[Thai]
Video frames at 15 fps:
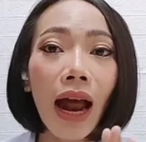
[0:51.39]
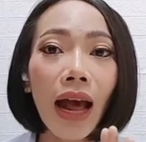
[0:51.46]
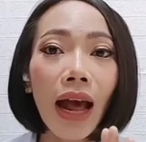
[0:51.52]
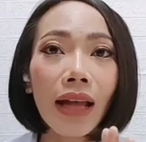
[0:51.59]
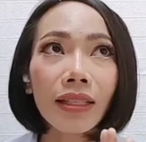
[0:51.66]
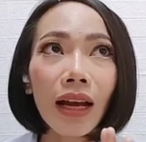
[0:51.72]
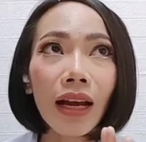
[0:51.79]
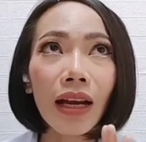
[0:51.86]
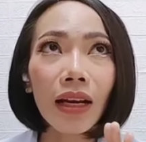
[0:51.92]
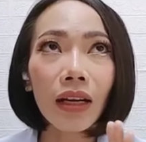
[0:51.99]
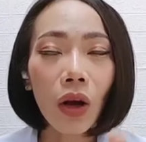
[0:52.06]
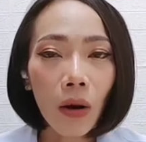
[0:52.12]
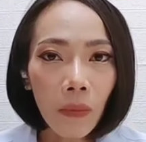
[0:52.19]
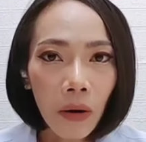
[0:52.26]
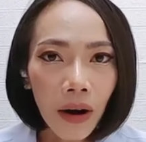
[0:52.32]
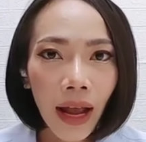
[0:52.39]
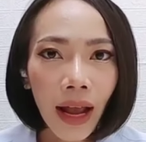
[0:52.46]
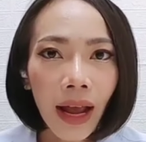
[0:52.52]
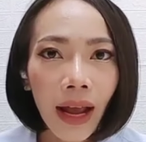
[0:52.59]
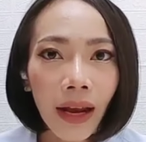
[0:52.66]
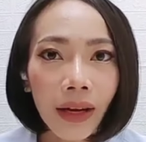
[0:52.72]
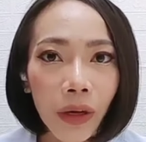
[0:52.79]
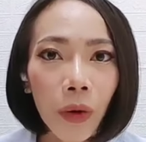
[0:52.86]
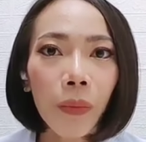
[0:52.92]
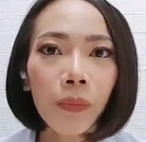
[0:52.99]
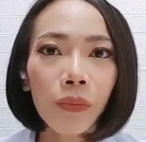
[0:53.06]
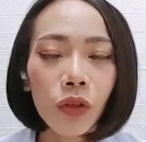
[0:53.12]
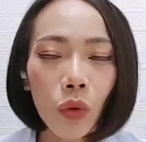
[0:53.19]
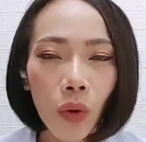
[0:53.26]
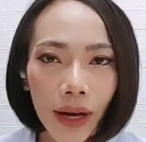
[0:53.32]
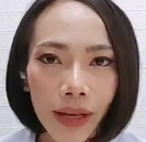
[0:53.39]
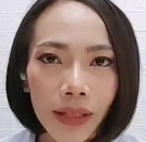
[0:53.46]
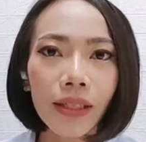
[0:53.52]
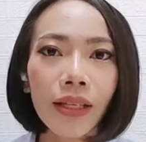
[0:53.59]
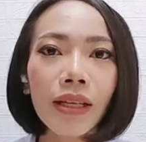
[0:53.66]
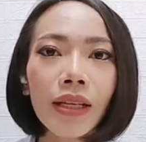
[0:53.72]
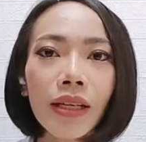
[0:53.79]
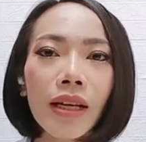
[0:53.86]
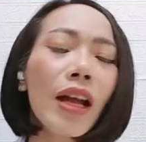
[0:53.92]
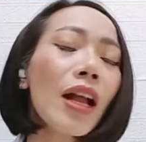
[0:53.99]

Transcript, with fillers: อาจจะลองมองหานม ยู เอช ที